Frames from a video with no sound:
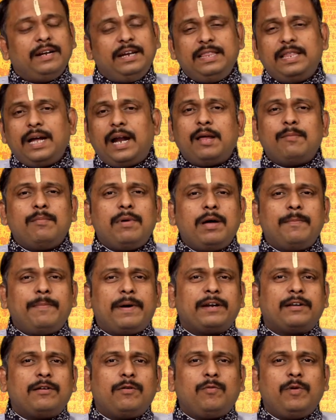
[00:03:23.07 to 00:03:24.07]
நிதானமாக
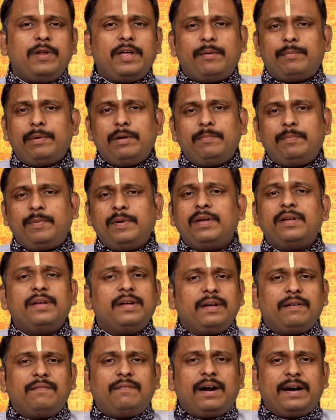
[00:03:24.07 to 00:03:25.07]
பார்க்கக்கூடிய அமைப்பு
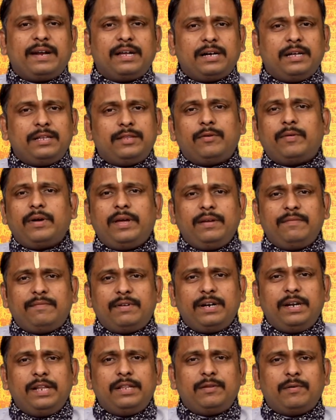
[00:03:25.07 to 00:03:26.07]
வாடகை தொகை
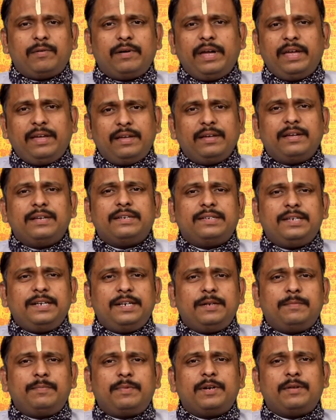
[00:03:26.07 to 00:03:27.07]
வட்டி தொகை
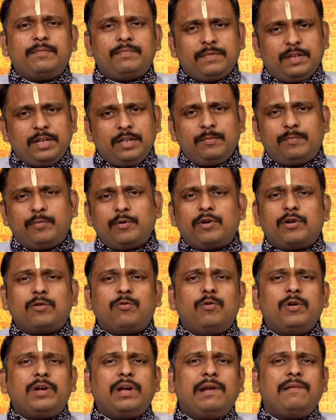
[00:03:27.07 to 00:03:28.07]
சீட்டு பணம் இது போன்ற
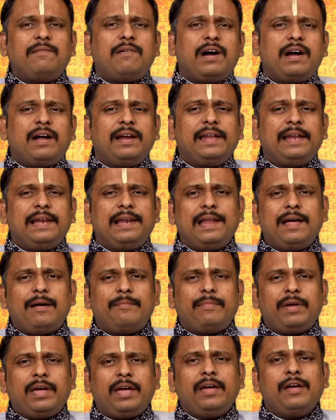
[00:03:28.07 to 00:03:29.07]
குடுக்கல் வாங்கல்
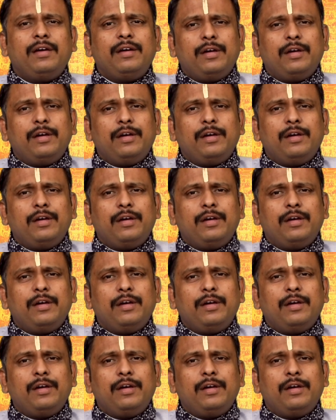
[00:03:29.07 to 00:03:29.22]
எல்லாமே